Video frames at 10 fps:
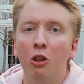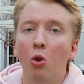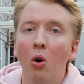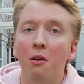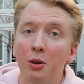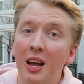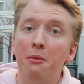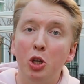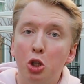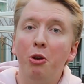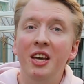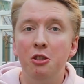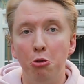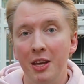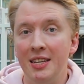но вот как бы что
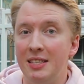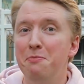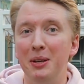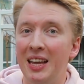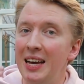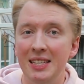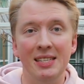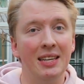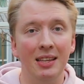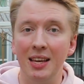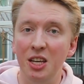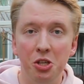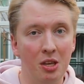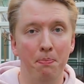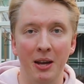есть, то есть, не пытайтесь это
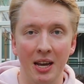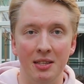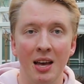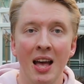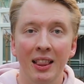логически понять.